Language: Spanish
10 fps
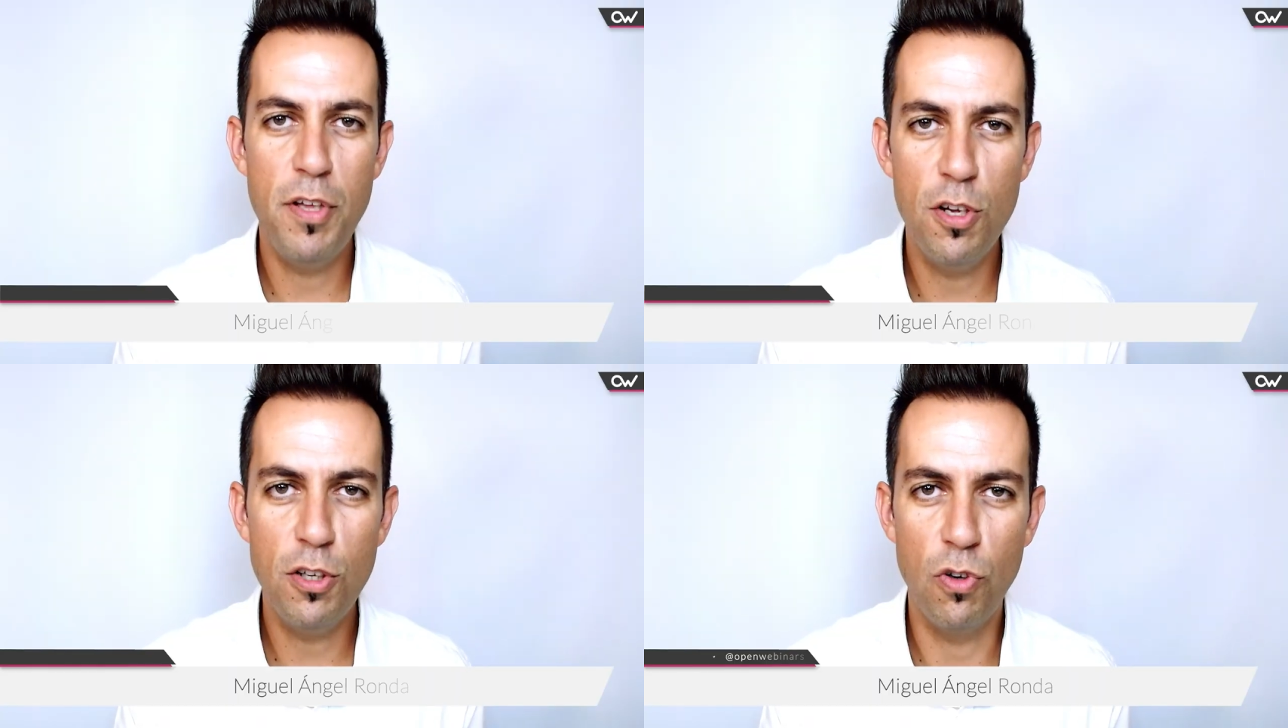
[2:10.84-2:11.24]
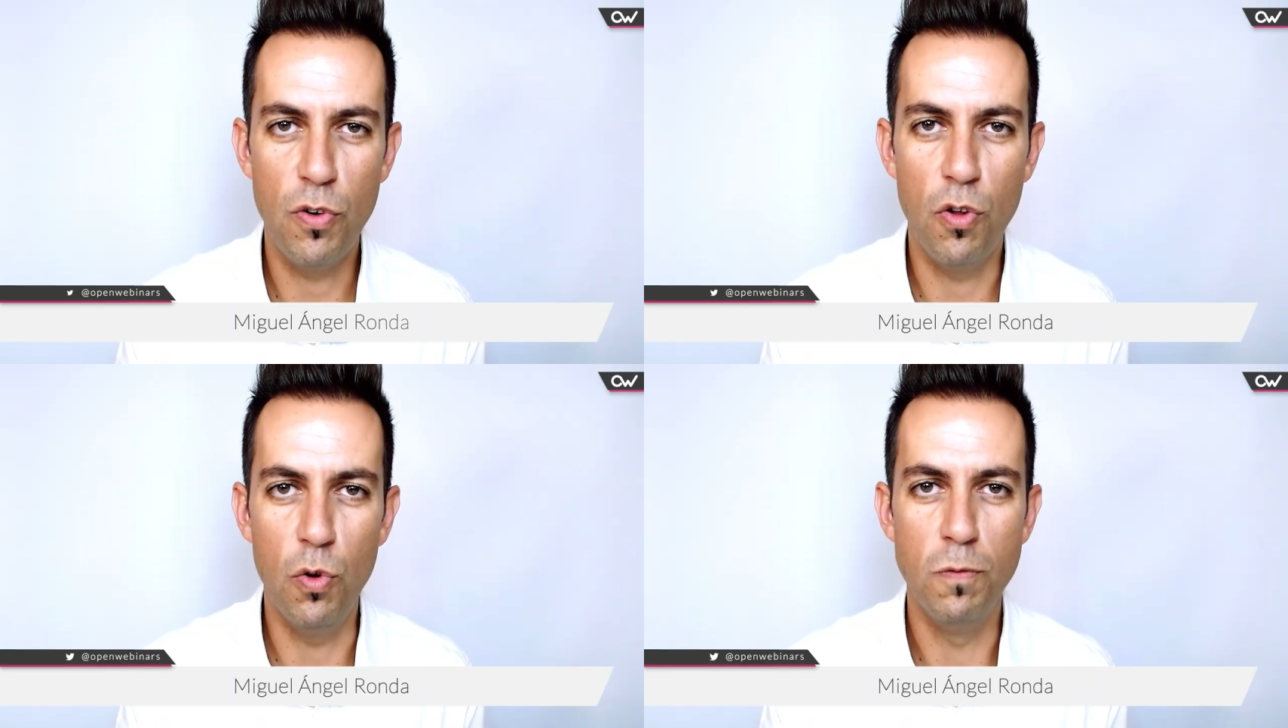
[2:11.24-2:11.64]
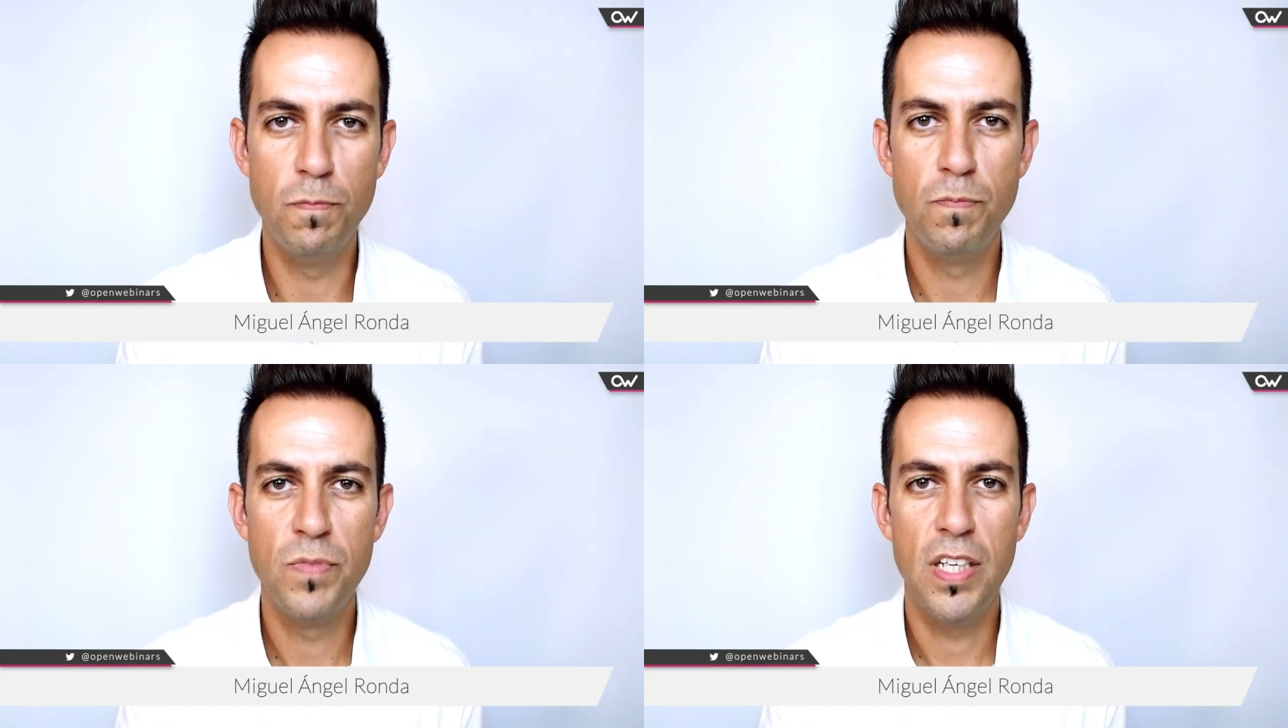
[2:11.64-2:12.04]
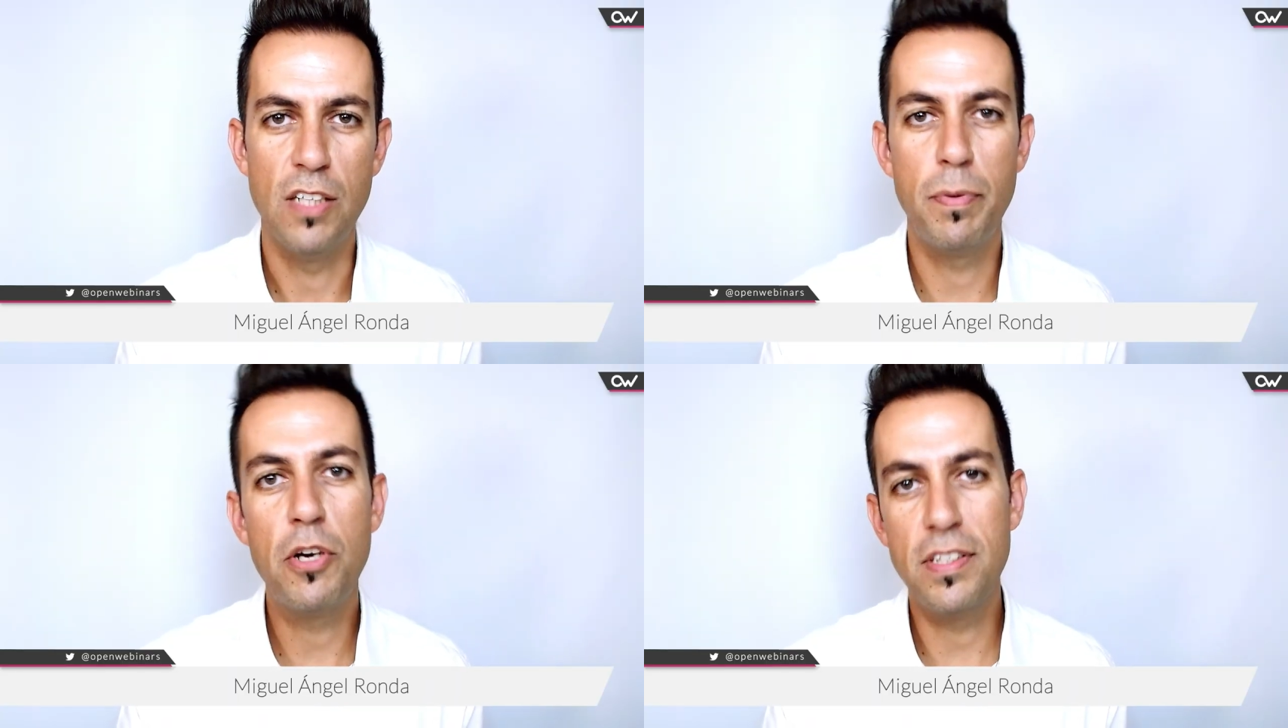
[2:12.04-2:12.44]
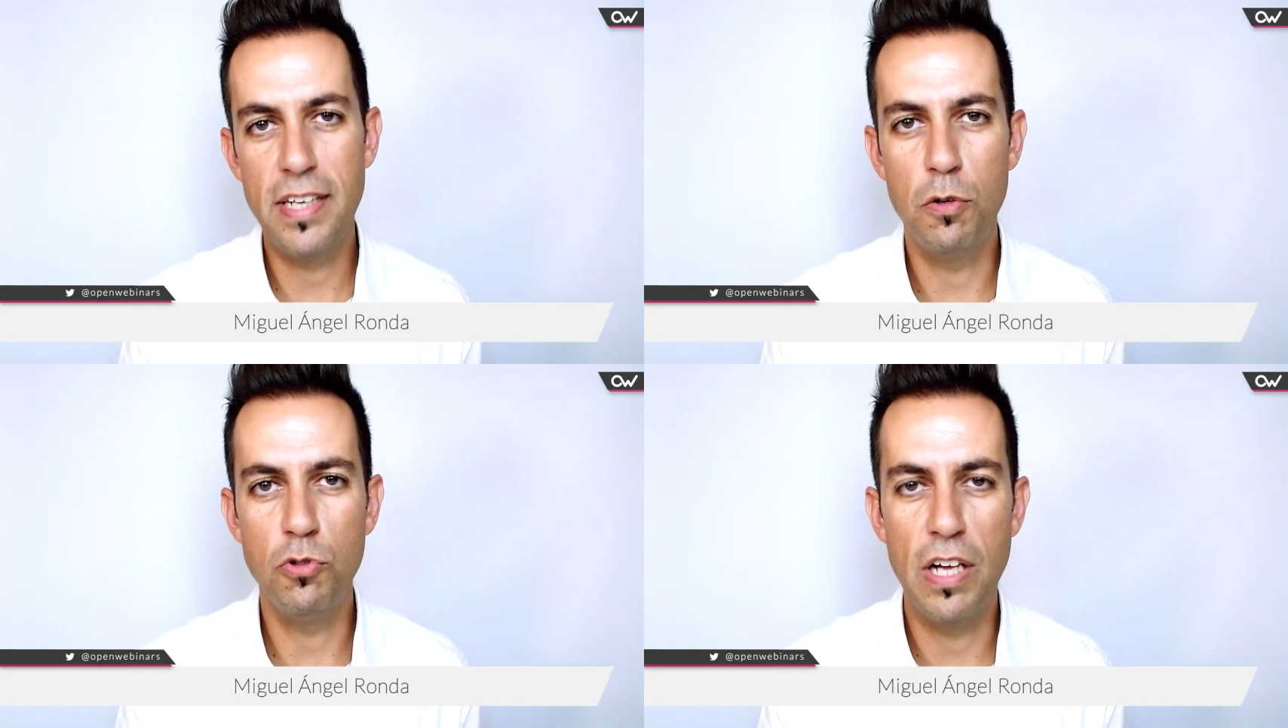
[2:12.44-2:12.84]
vídeo sobre ODU. Espero que te
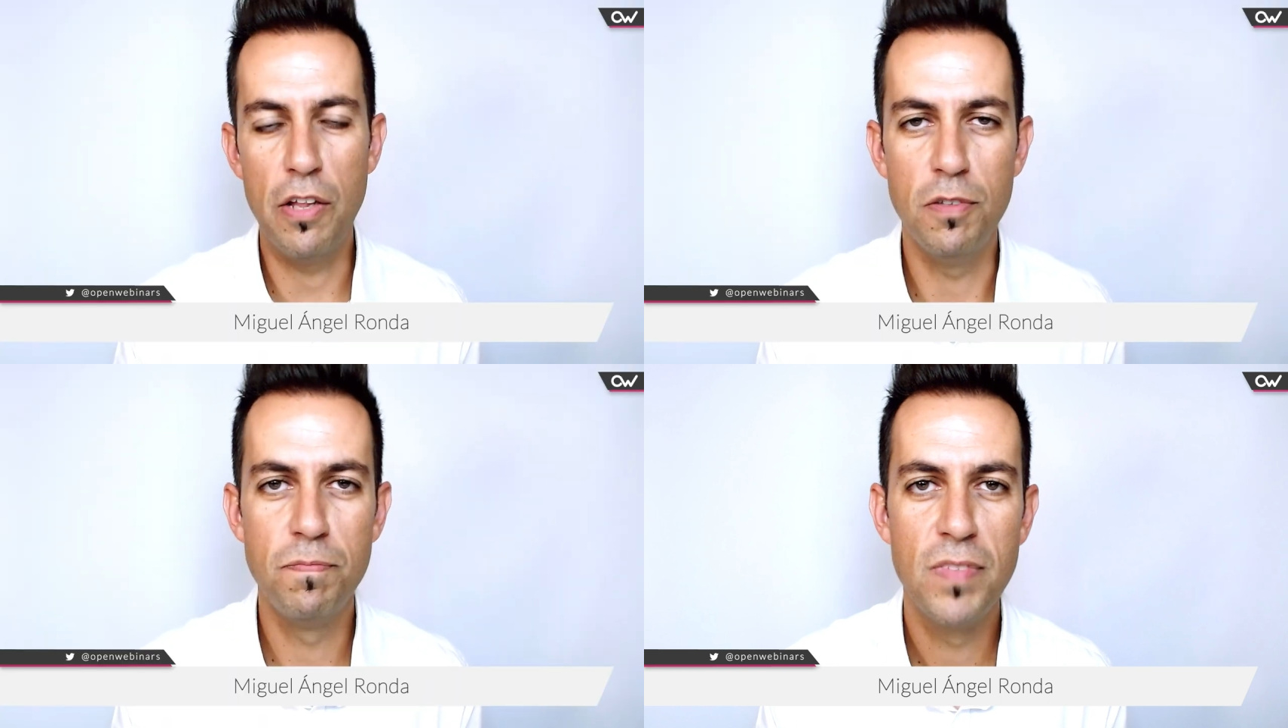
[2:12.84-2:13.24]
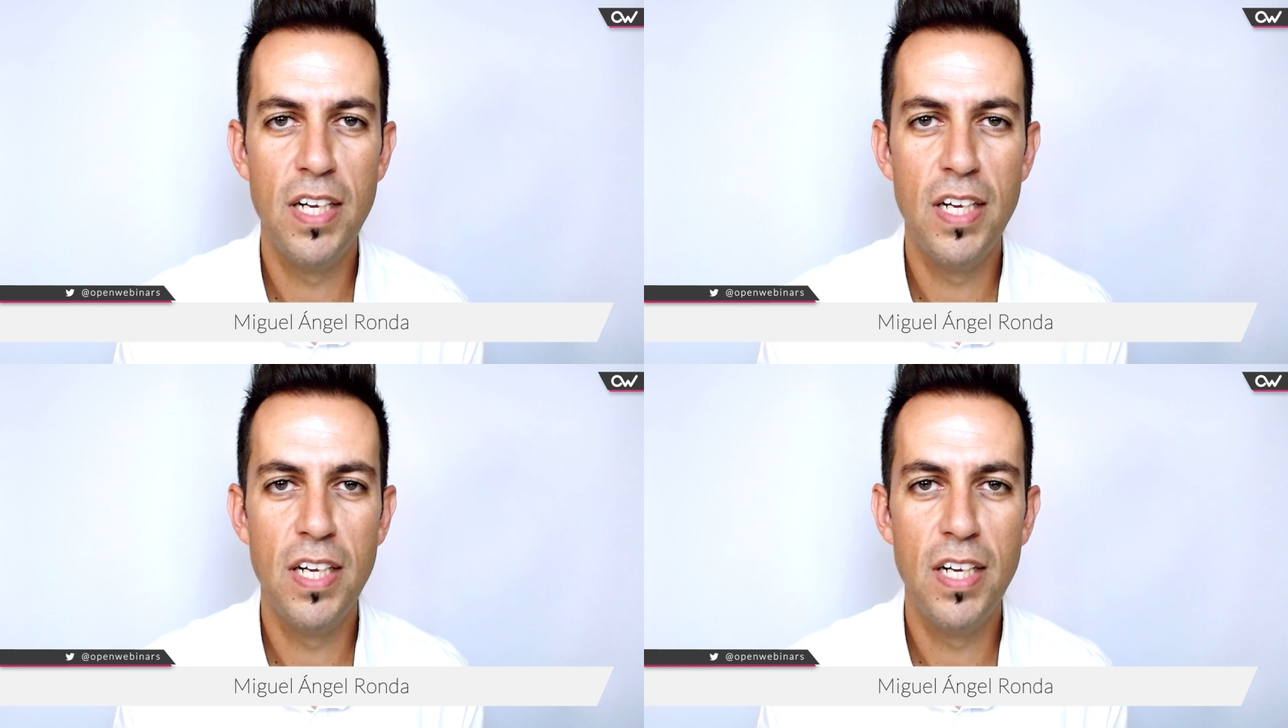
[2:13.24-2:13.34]
haya gustado.